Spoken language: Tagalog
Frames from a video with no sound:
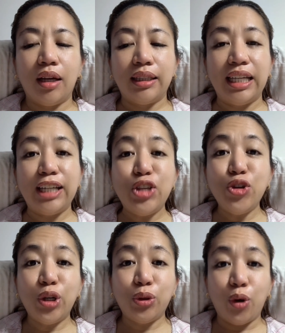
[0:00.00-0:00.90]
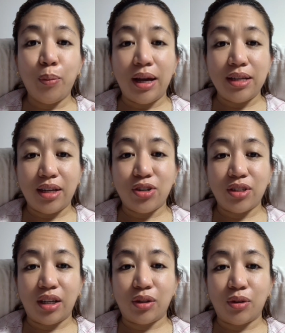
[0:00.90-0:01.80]
Tingnan nyo itong message
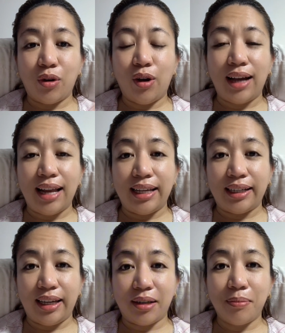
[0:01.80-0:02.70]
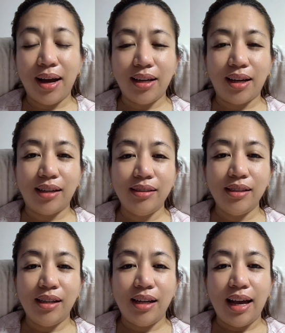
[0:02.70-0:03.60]
na ito galing kay kabayan
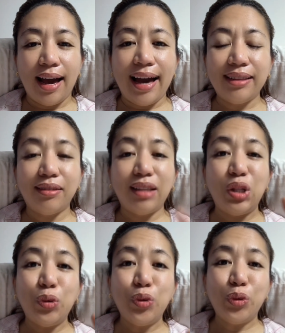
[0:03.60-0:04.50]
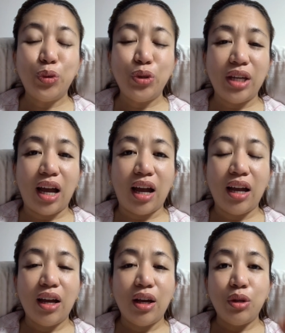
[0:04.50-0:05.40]
at tinuro niya
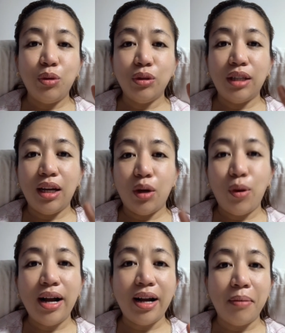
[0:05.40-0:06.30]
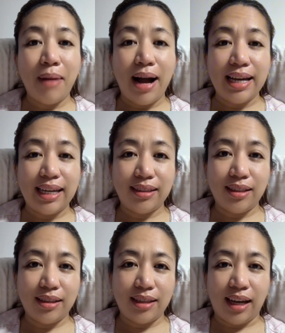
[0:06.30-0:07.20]
yung dalawang kabayan
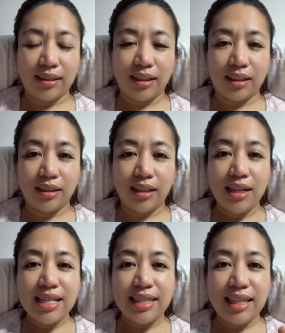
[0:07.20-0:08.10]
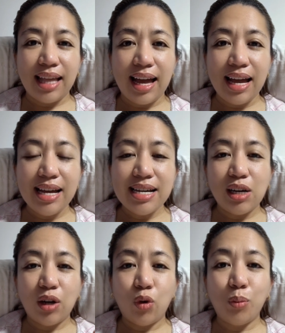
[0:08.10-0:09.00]
din natin na
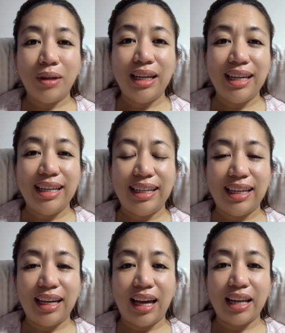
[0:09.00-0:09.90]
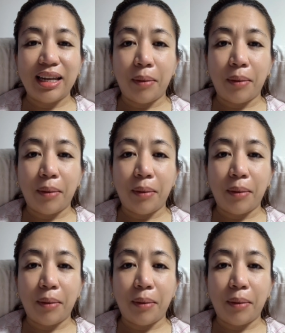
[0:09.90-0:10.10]
humihingi ng